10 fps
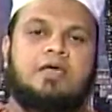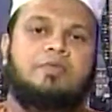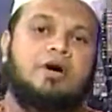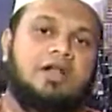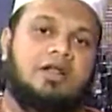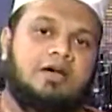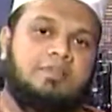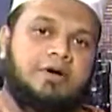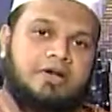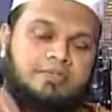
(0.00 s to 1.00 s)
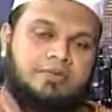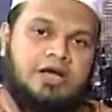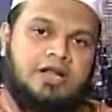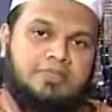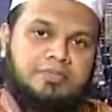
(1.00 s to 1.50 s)
মহান আল্লাহ পাকরাবুল
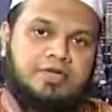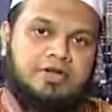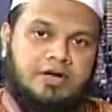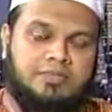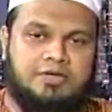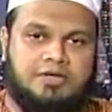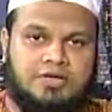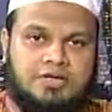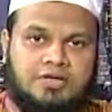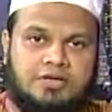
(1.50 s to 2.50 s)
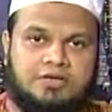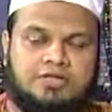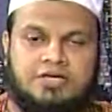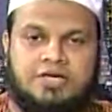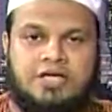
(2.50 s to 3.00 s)
আলমিন আমাদেরকে
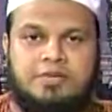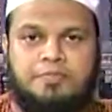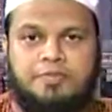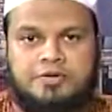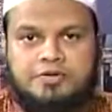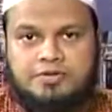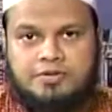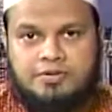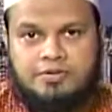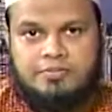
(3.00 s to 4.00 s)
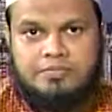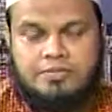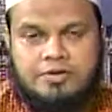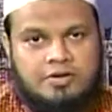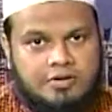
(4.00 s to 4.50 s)
যে এই পবিত্র
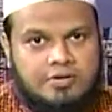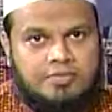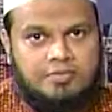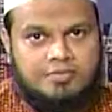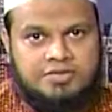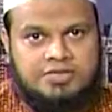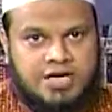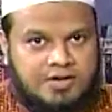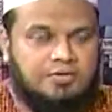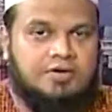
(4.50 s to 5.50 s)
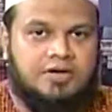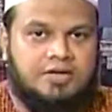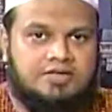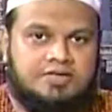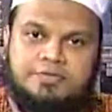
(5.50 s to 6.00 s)
মহরম শাহরুল্লাহ
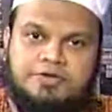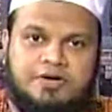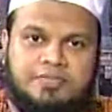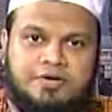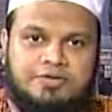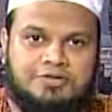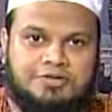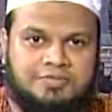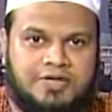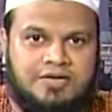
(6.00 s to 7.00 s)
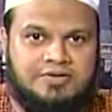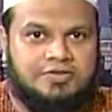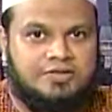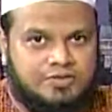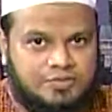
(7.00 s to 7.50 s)
যে বিষয়ে আমরা গত সপ্তাহে
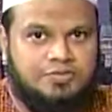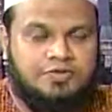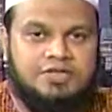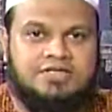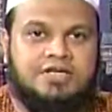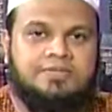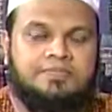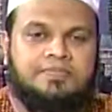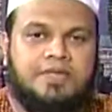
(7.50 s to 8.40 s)
আলোচনা শুরু করেছিলাম করেছিলাম